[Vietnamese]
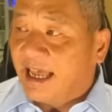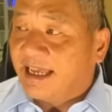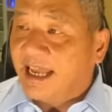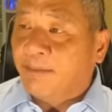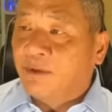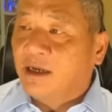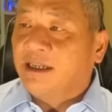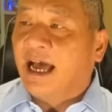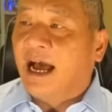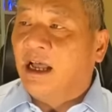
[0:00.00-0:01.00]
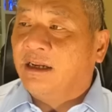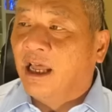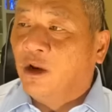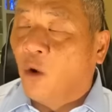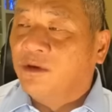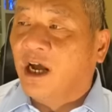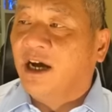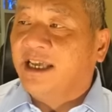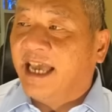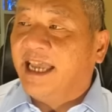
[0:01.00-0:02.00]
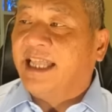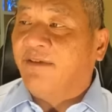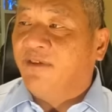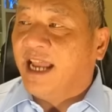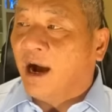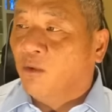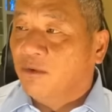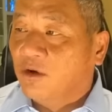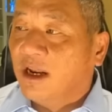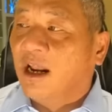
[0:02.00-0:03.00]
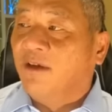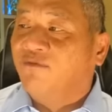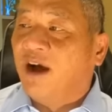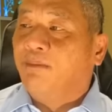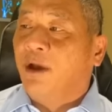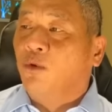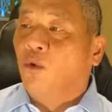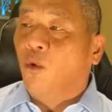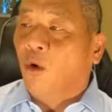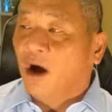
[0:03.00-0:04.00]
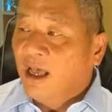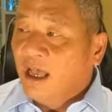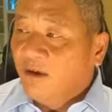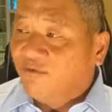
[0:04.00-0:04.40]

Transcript: đã ngay lập tức đã đến hỗ trợ ngay tại phi đạo đó là lời phát biểu của